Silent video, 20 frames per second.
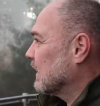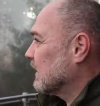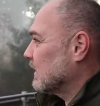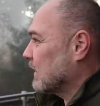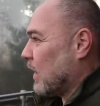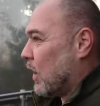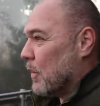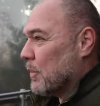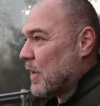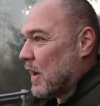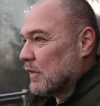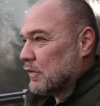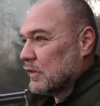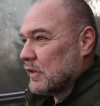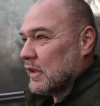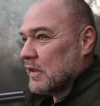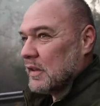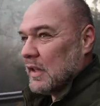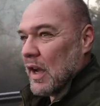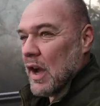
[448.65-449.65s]

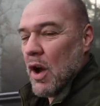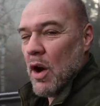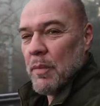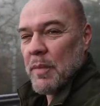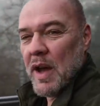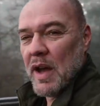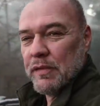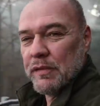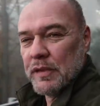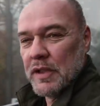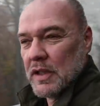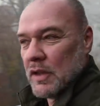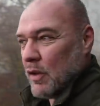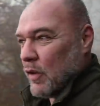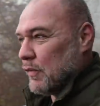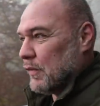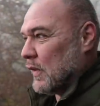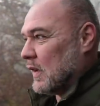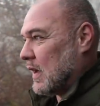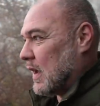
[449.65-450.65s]
Traumhaft, traumhaft. Ich
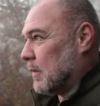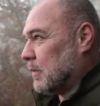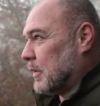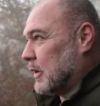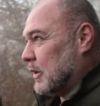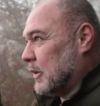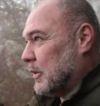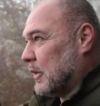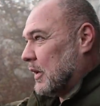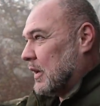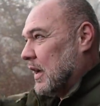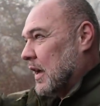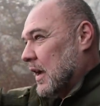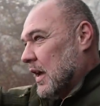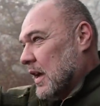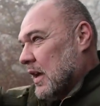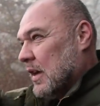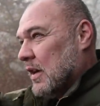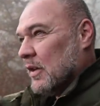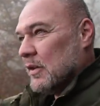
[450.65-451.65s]
hoffe, ich habe Glück
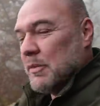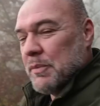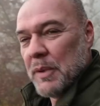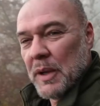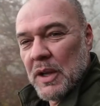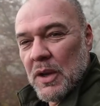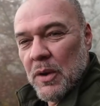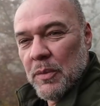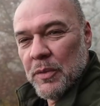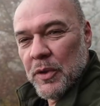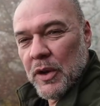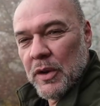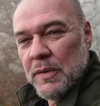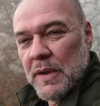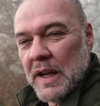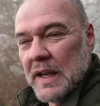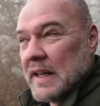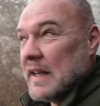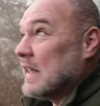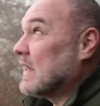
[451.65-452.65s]
und bekomme noch
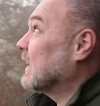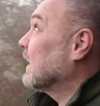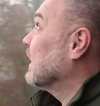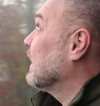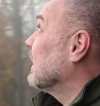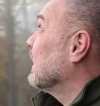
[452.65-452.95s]
wirklich,